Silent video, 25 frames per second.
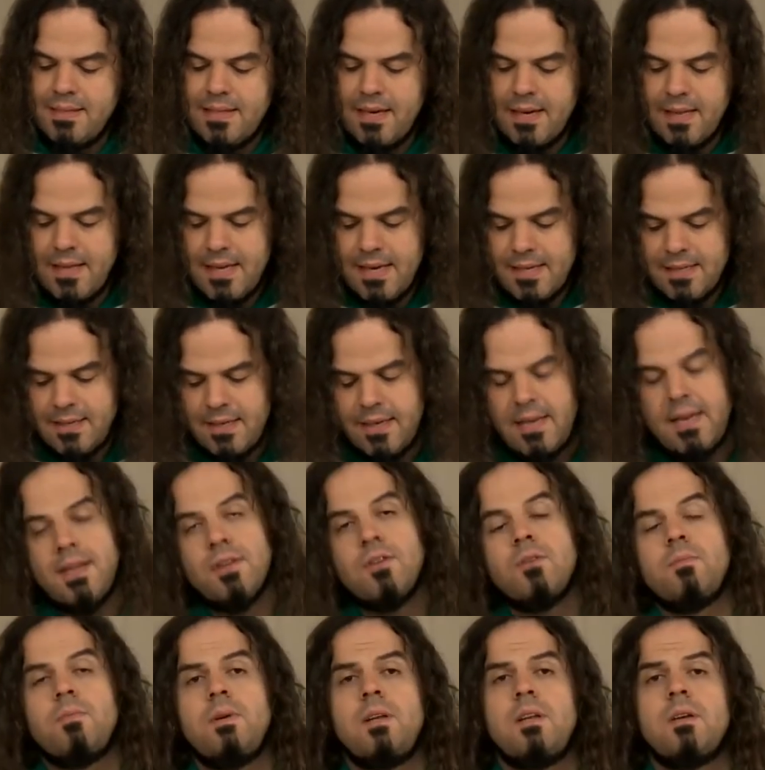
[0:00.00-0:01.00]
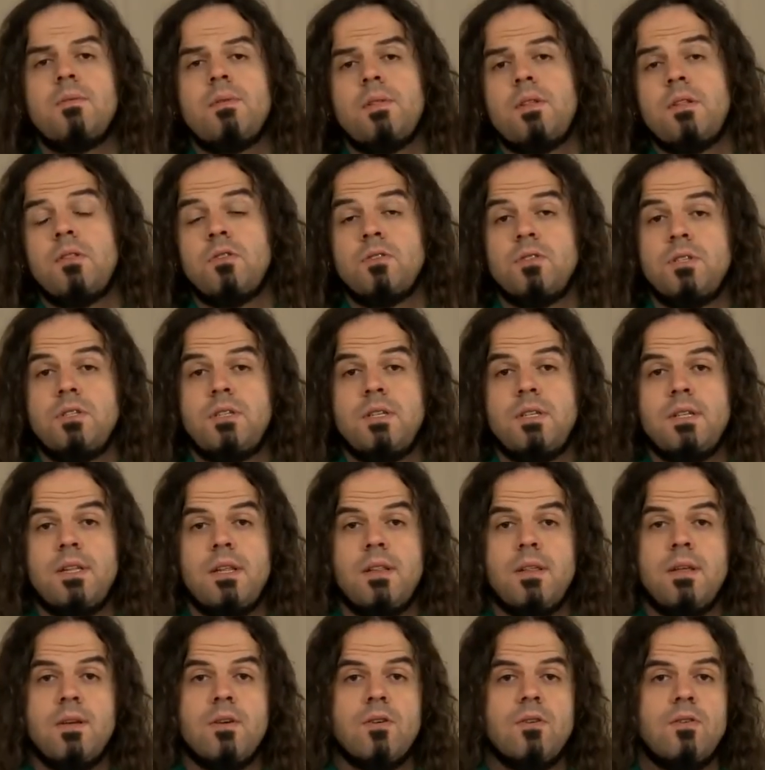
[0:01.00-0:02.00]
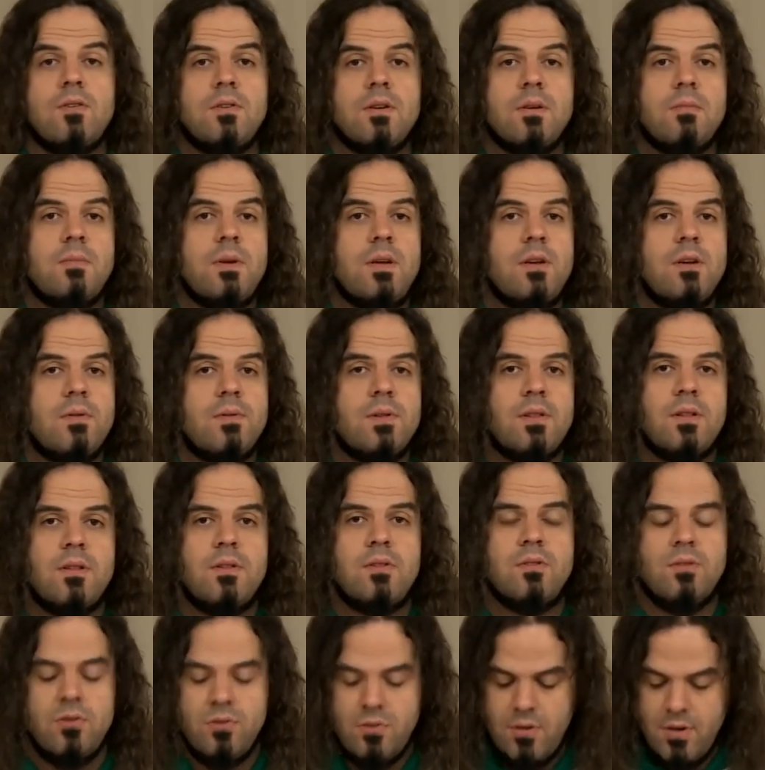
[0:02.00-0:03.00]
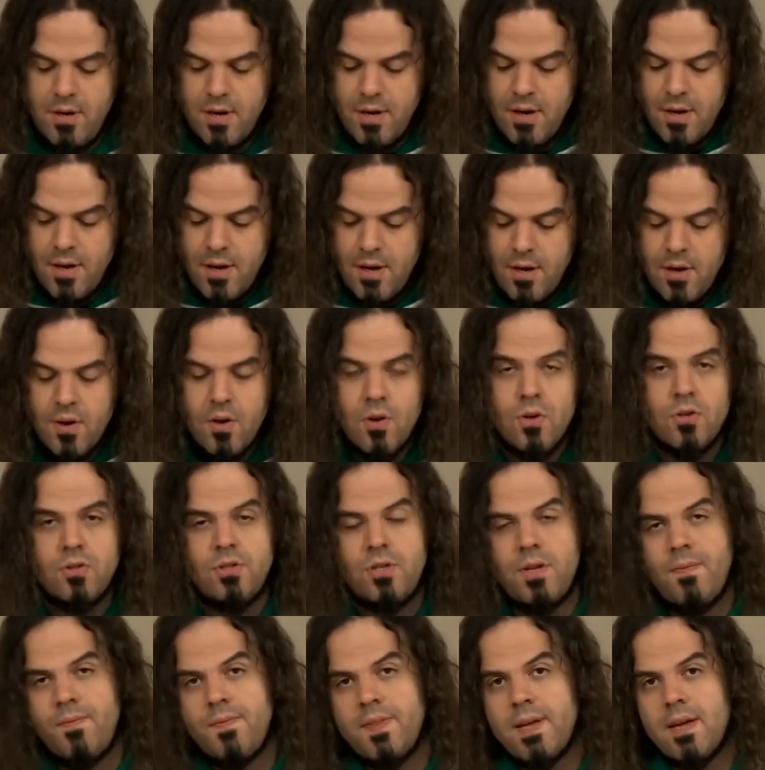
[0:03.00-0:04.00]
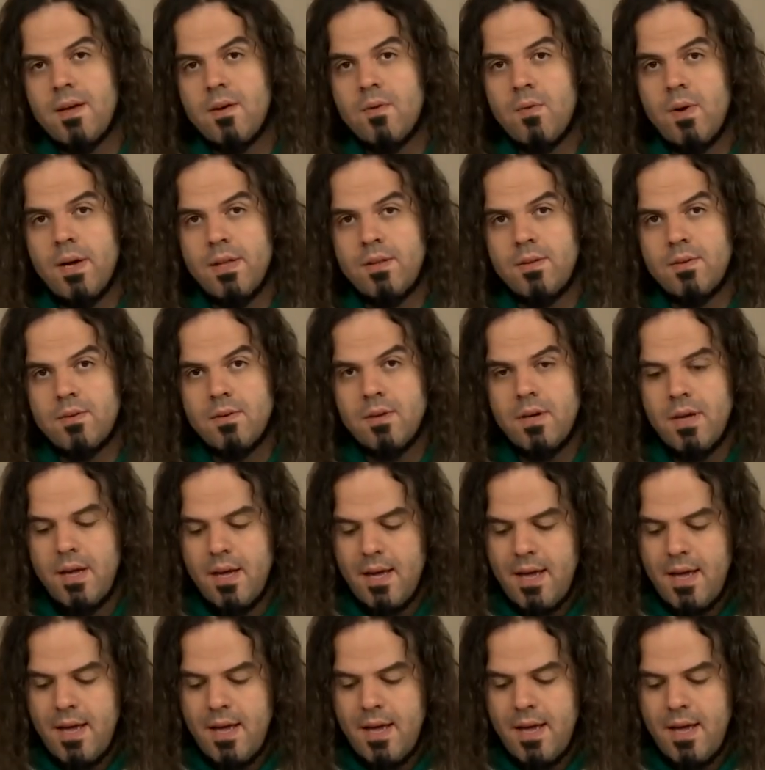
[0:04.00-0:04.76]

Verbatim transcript: tardías en el año 1965 y 1984.